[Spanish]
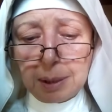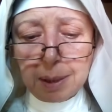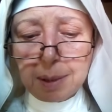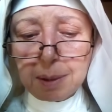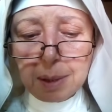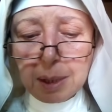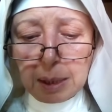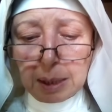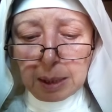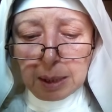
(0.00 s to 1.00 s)
que
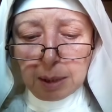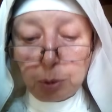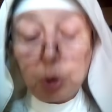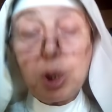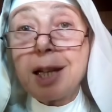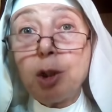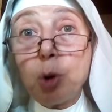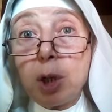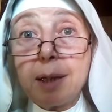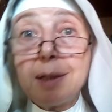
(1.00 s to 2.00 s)
esté autoridad
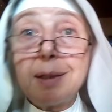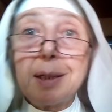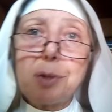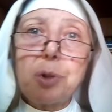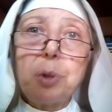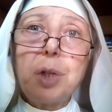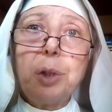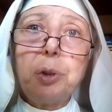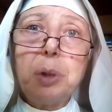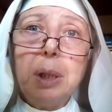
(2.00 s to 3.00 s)
católica en este caso, ¿no es
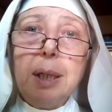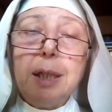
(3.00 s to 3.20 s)
cierto?